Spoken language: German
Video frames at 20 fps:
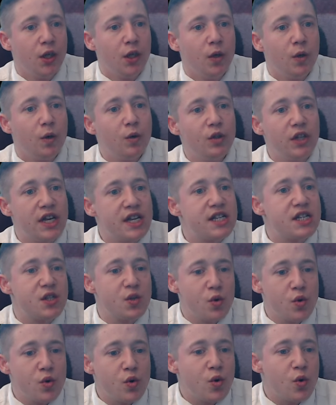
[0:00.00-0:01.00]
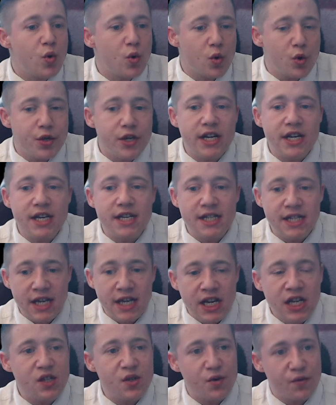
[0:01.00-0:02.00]
Und das so, ohne
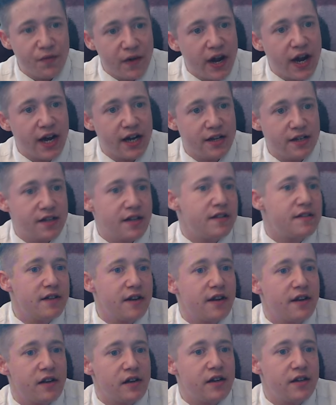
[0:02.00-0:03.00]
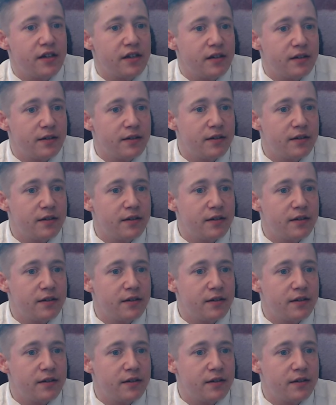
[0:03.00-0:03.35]
gesehen zu werden, tatsächlich.